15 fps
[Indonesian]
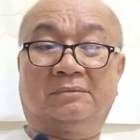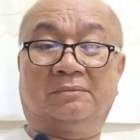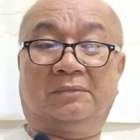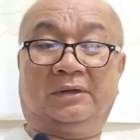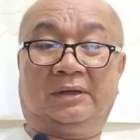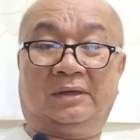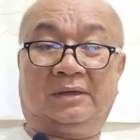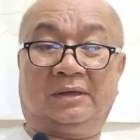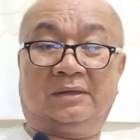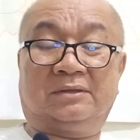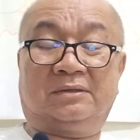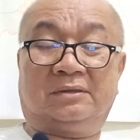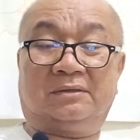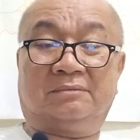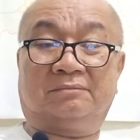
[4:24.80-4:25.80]

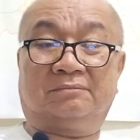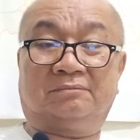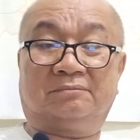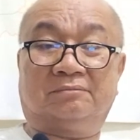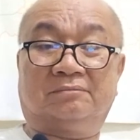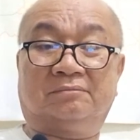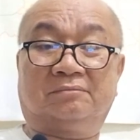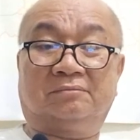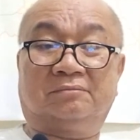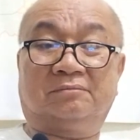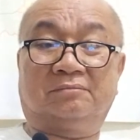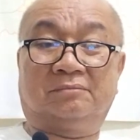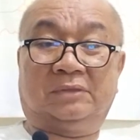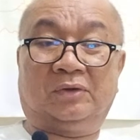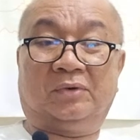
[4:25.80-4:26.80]
mereka
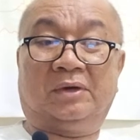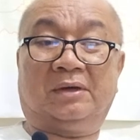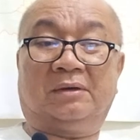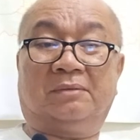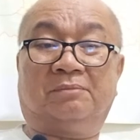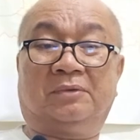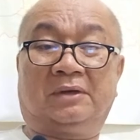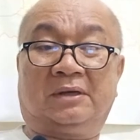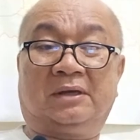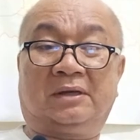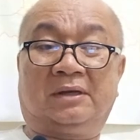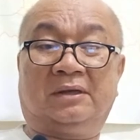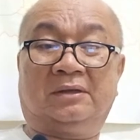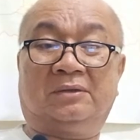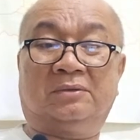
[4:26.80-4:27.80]
bawa
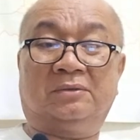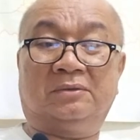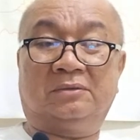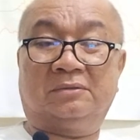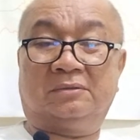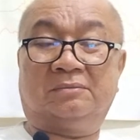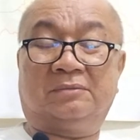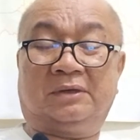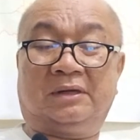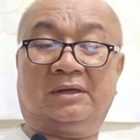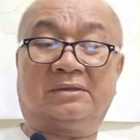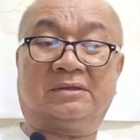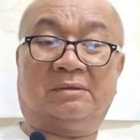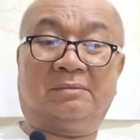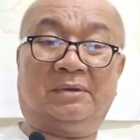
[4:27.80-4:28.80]
perkara itu mereka
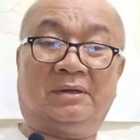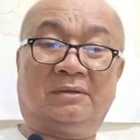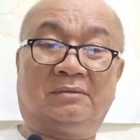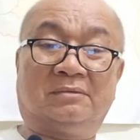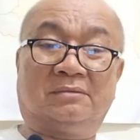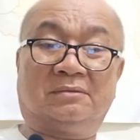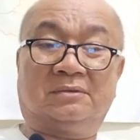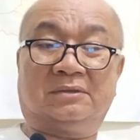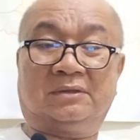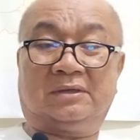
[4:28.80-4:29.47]
saman eh,